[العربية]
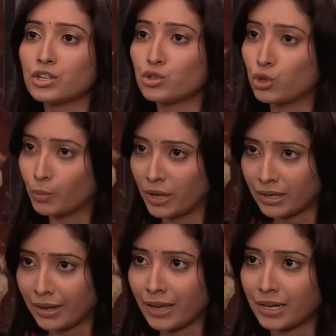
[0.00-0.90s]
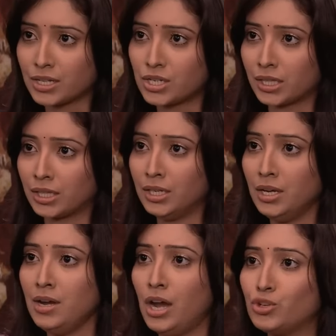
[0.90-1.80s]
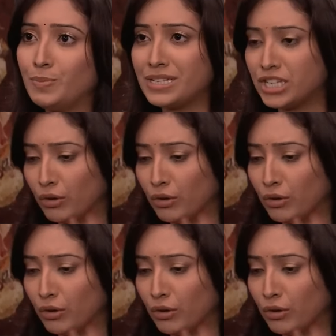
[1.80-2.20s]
أرجن ما كان لازم تيجي لهون أرجن